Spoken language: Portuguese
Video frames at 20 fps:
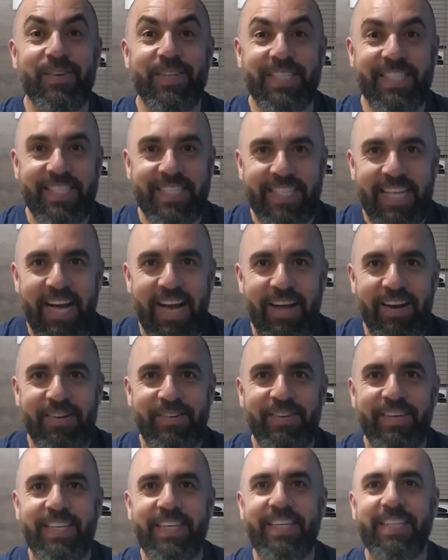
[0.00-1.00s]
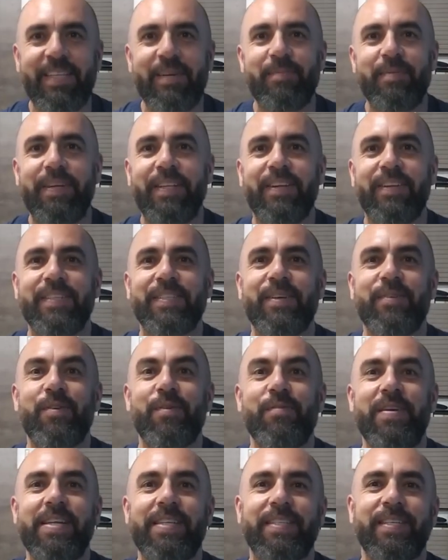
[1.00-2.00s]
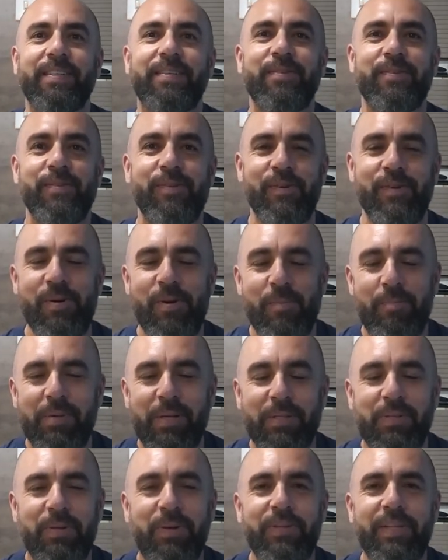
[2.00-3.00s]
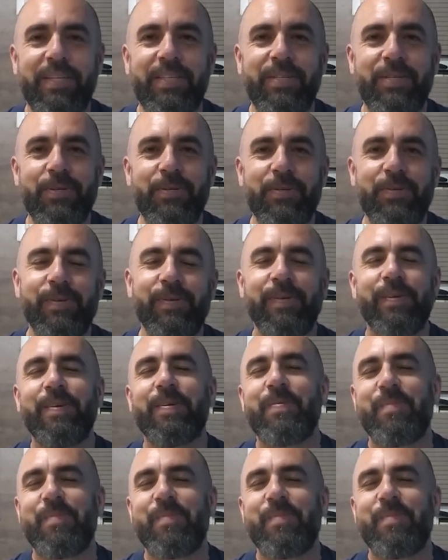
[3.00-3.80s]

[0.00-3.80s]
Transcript: Gostaram aí também da nossa conversa com o pessoal da Niju?